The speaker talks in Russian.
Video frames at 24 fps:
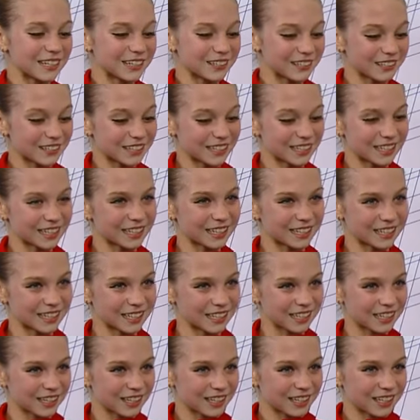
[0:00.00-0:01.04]
Ожидали
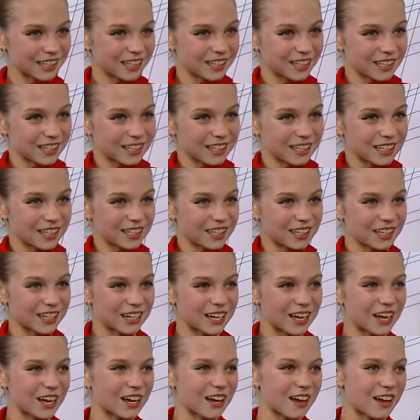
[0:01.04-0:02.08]
такое количество зрителей?
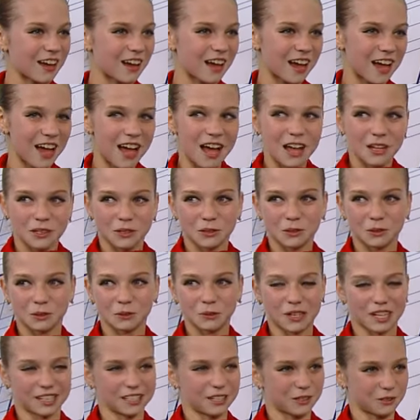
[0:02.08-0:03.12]

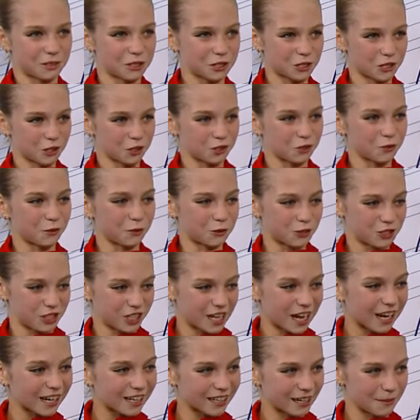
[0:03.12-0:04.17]
Ну, когда услышала, что в
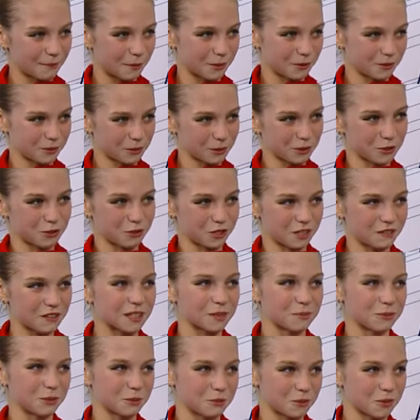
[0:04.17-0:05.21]
Лужниках, я подумала, что,
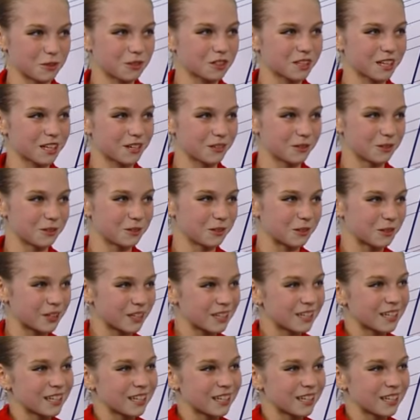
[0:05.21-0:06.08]
наверное, будет много народу.